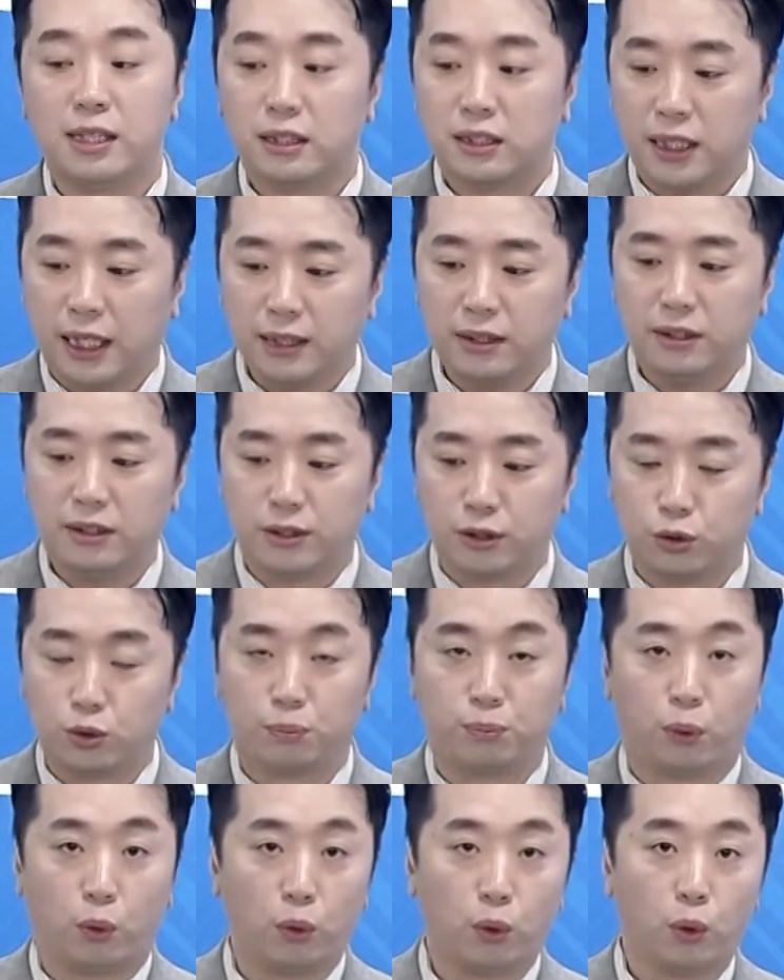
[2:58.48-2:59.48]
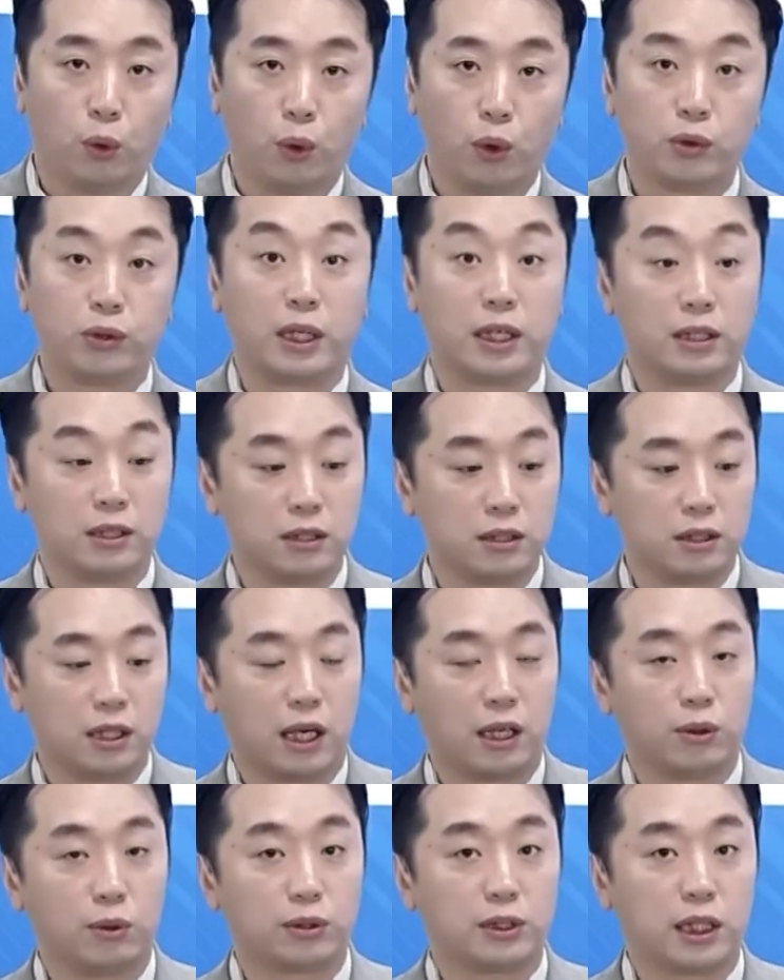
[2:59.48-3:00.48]
차트를 좀 보고
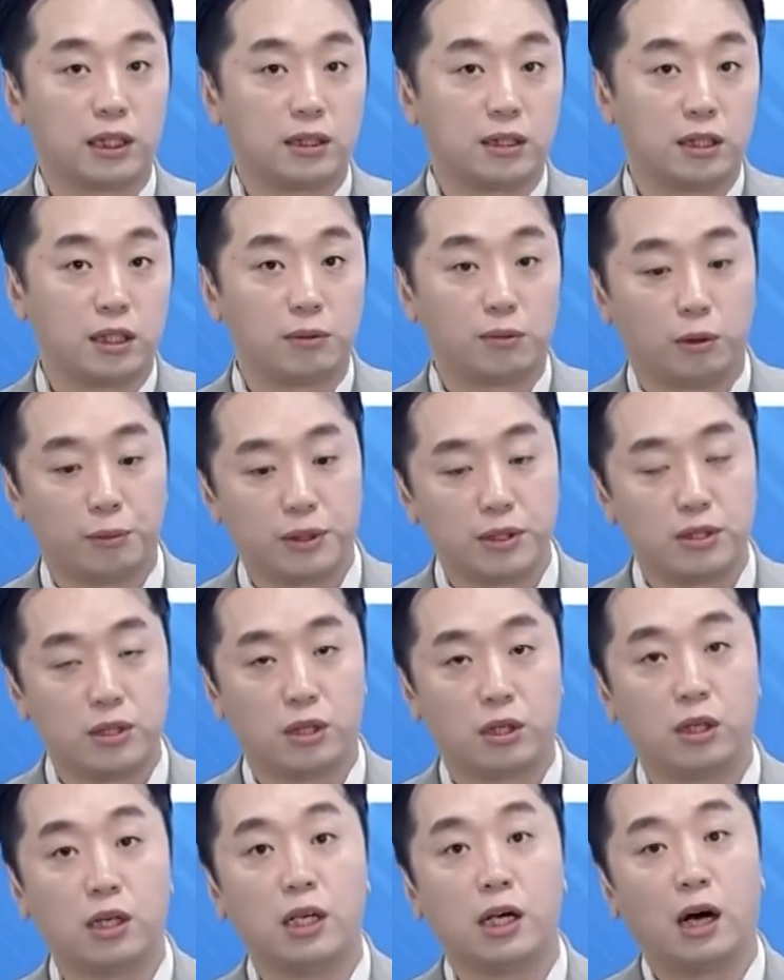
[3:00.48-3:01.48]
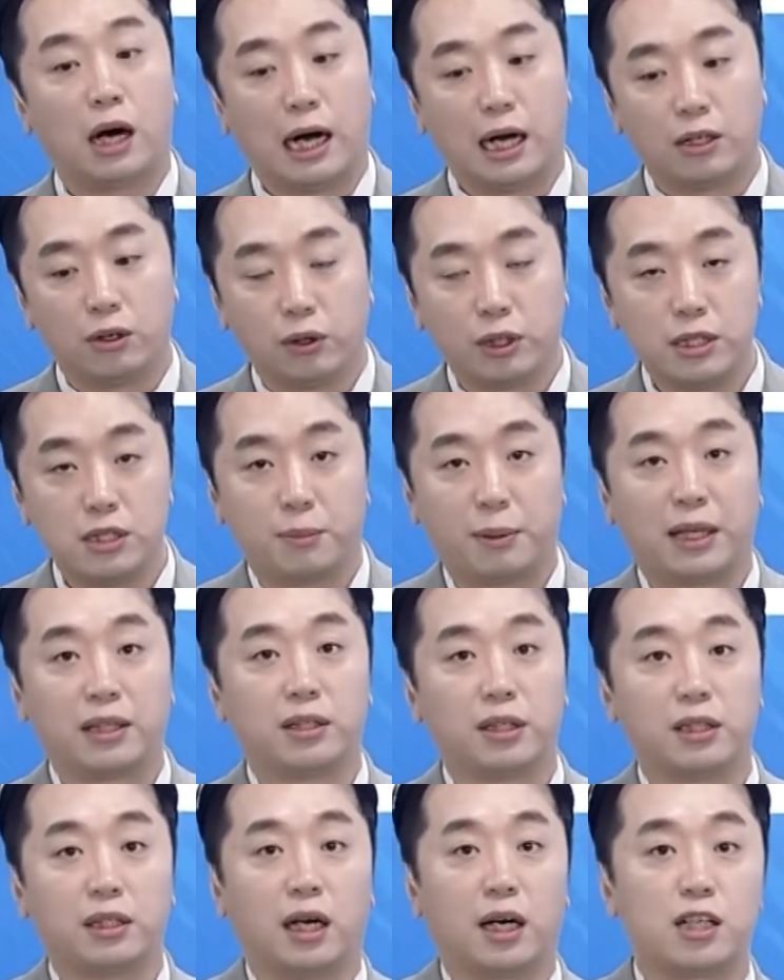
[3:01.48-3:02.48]
대응을 하고 차트를 보면서 아 여기서
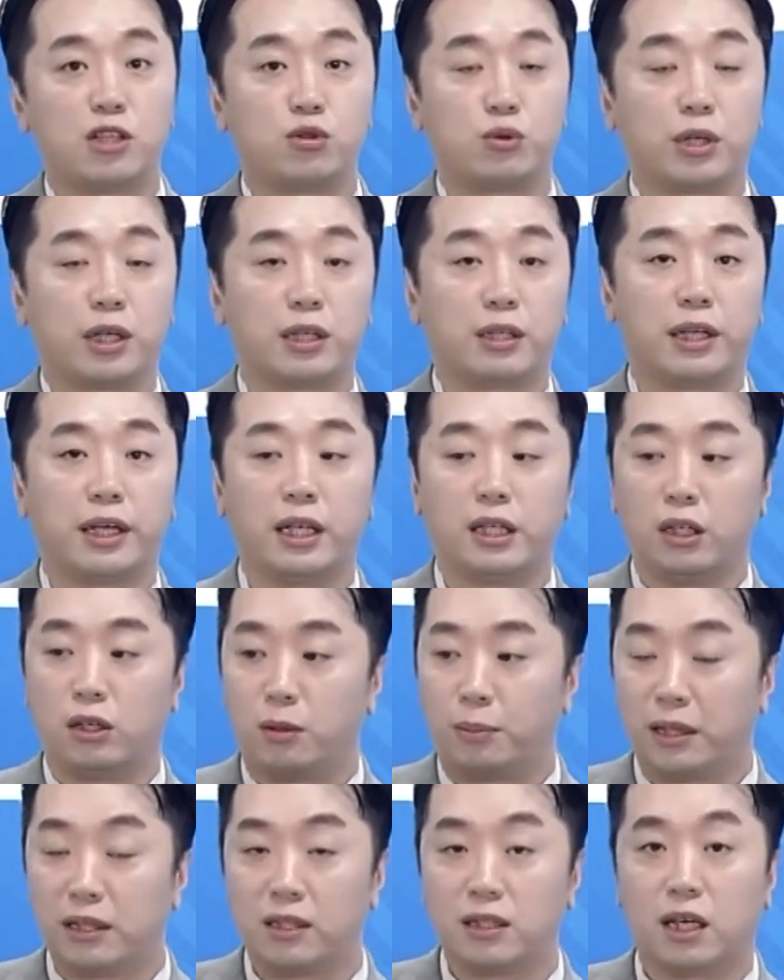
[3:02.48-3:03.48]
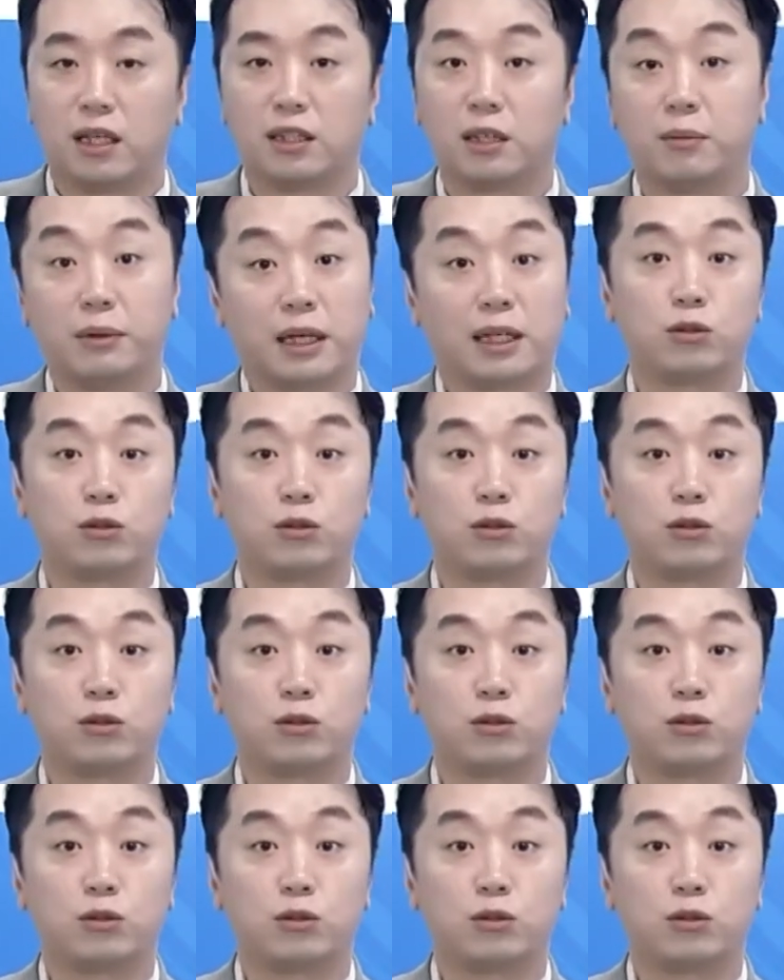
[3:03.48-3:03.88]
반등이 나갈 수 있겠네. 이거 반등 안 나오면 내가